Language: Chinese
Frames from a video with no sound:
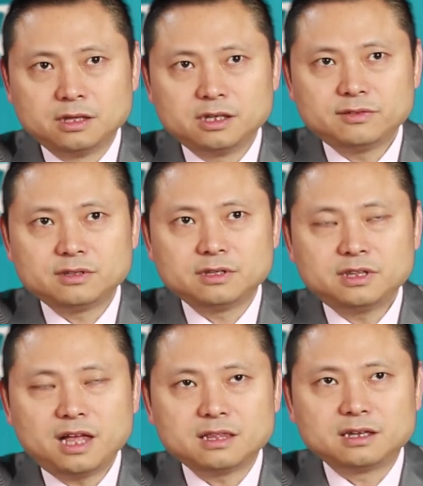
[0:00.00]
一一
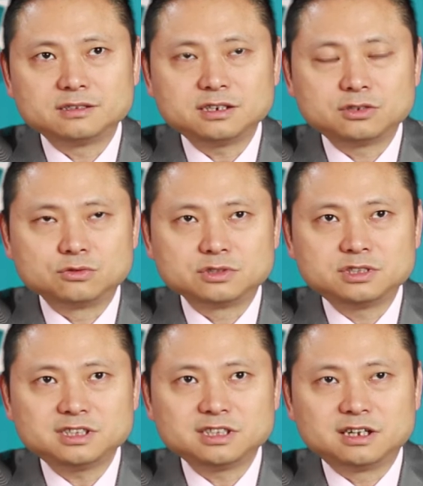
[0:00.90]
旦呢，这种
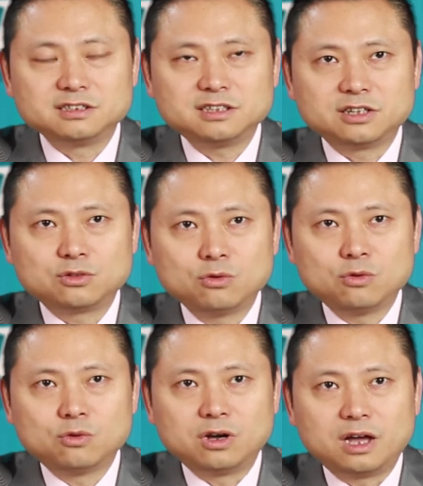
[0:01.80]
技能呢，通
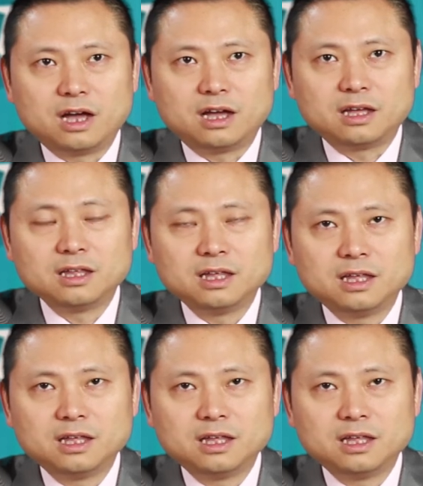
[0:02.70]
过啊